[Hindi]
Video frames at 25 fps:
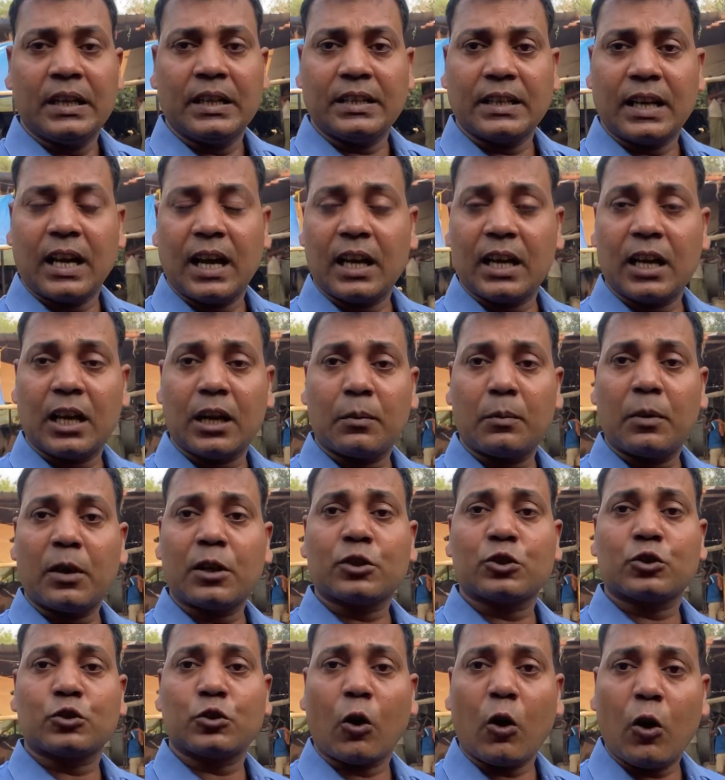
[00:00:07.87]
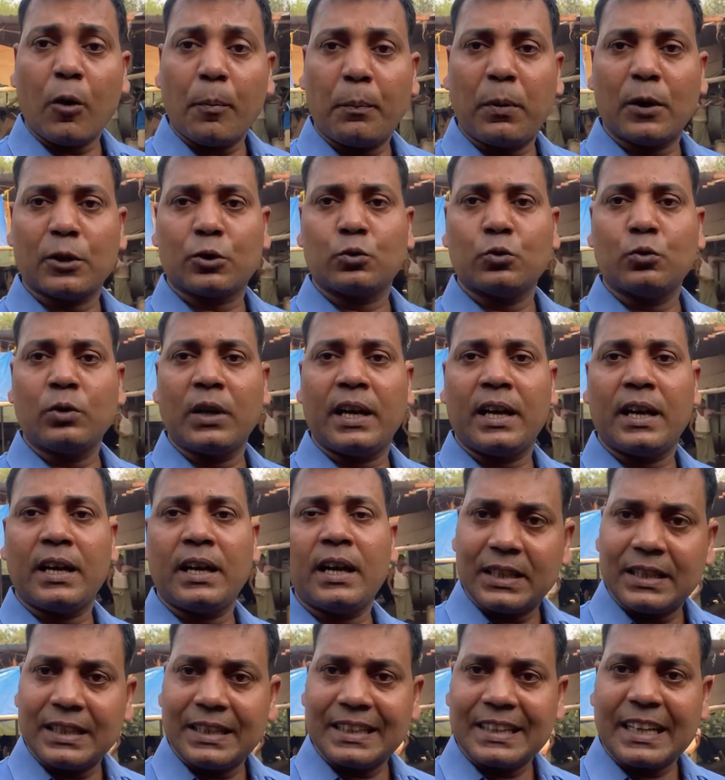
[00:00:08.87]
यहाँ लगभग 100 पशु हैं
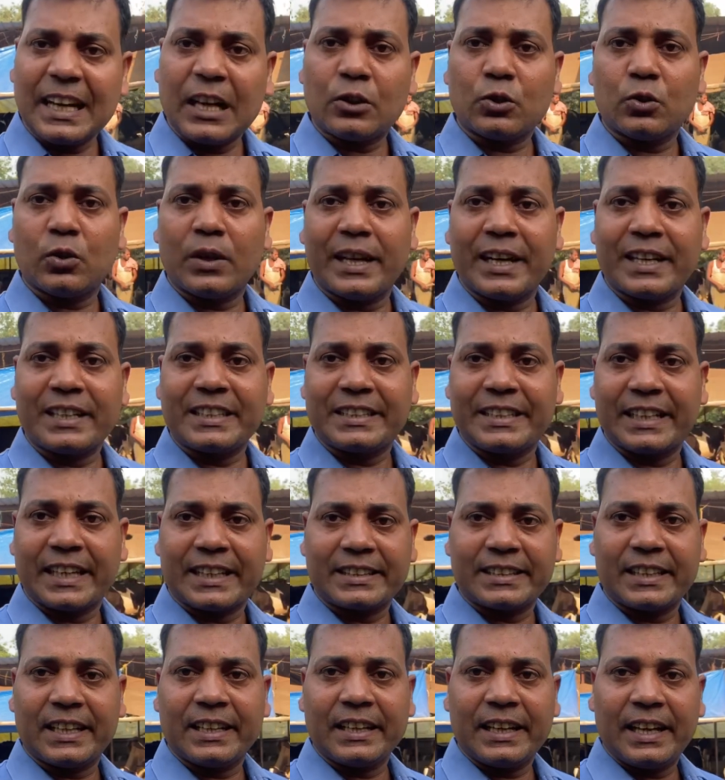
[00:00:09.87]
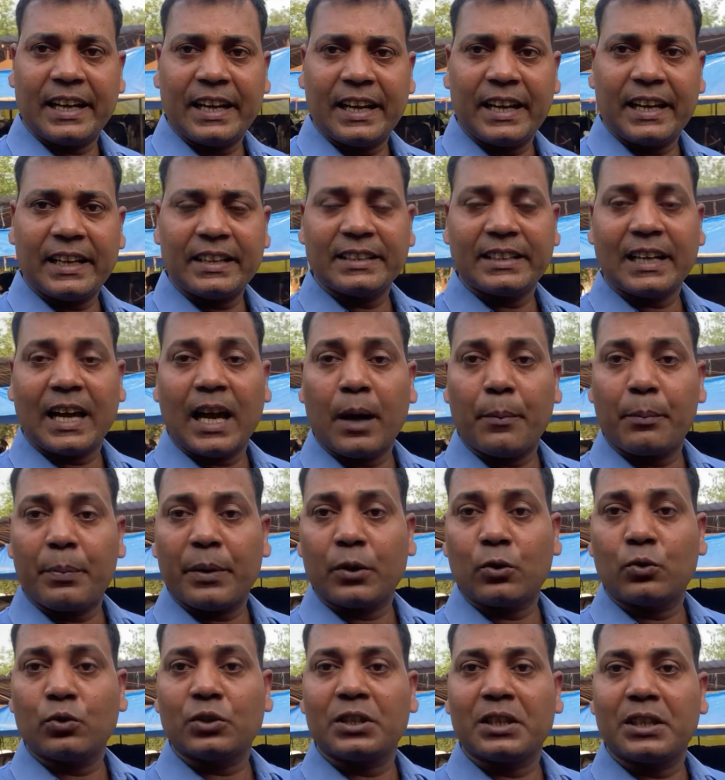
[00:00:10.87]
इनका जो एक सेक्शन है जहाँ पे
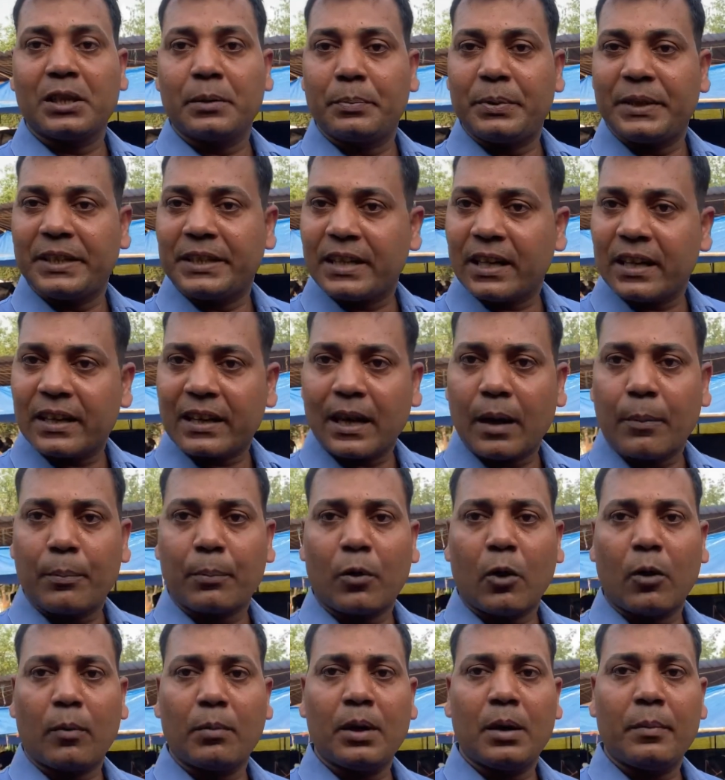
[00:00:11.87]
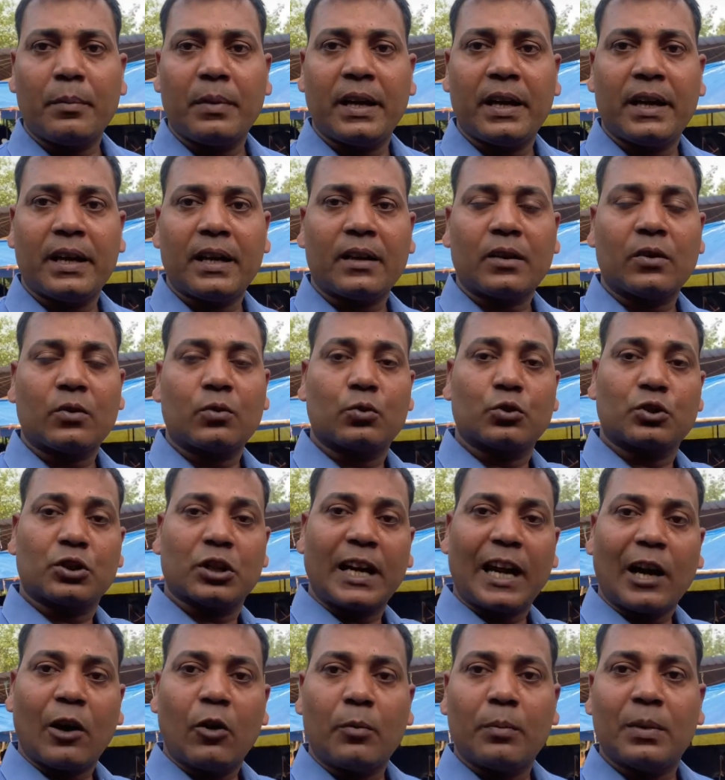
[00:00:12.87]
कुछ रिपीटर का प्रॉब्लम है कुछ
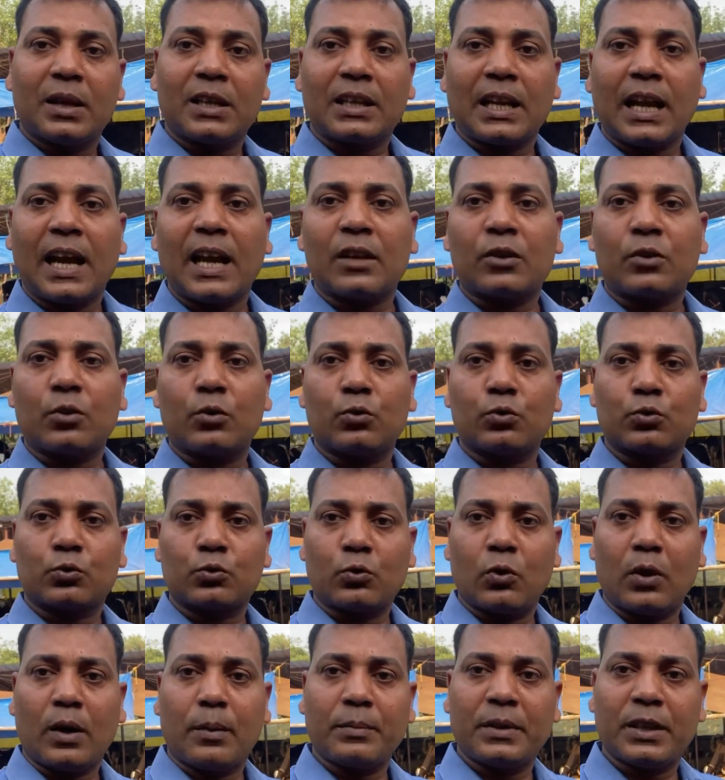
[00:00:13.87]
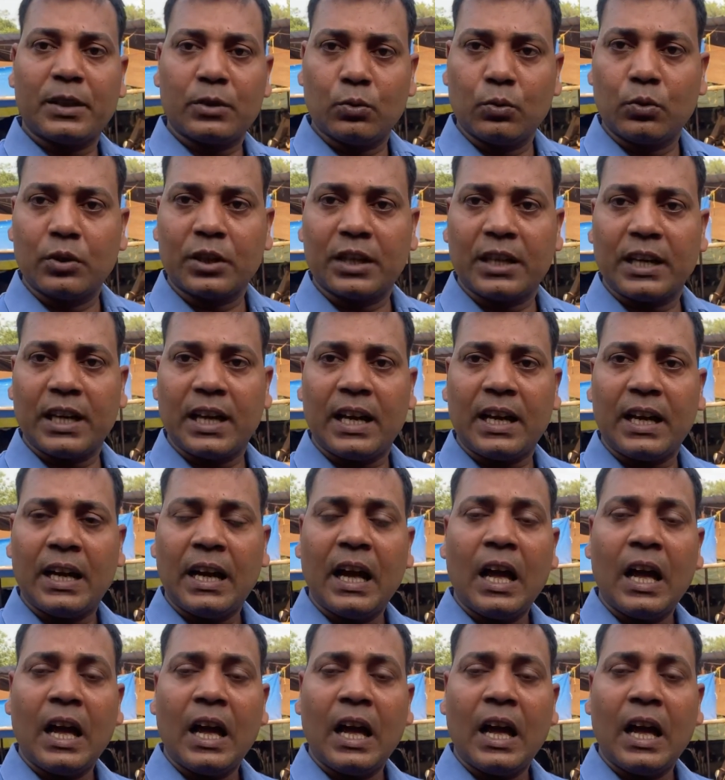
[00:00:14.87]
गायों में था तो उसको हमने दूर किया